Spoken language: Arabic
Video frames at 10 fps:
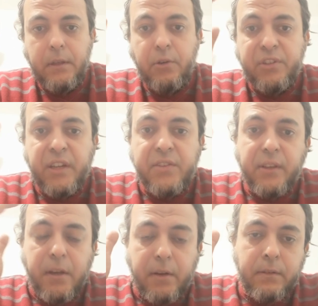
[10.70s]
أو يشتري
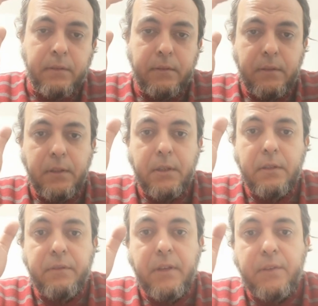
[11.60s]
سيارة
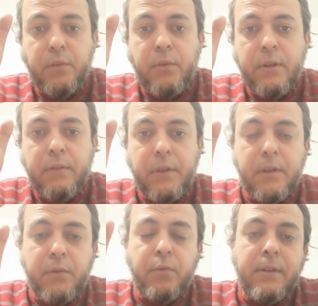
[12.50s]
فيظن
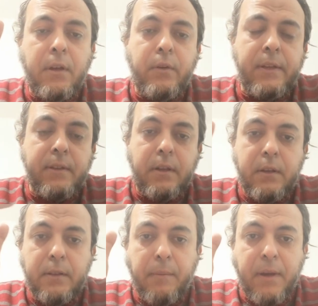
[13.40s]
فيظن أنه إذا
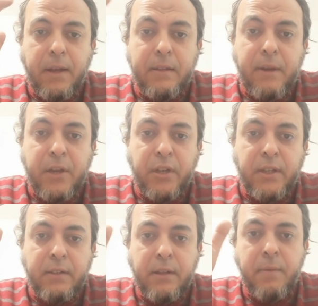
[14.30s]
ذبح ذبح
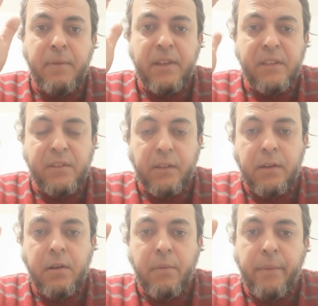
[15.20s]
شيئا أمام هذه
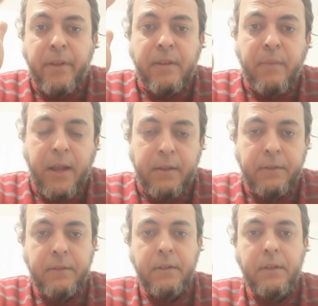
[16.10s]
السيارة أو أمام هذا المحل
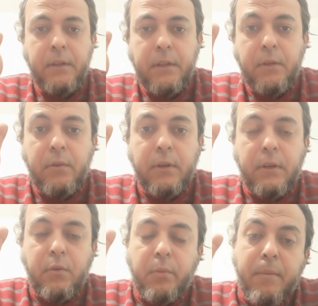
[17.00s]

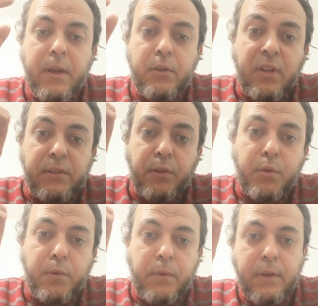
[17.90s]
وربما
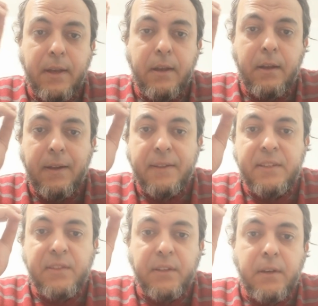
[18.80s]
يلطخ هذه
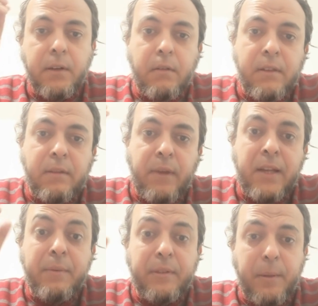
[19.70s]
السيارة أو هذا
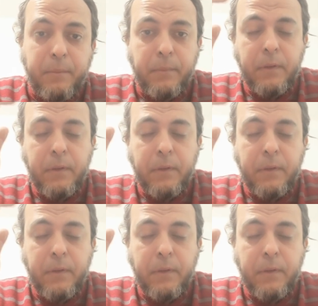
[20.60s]
المحل بالدم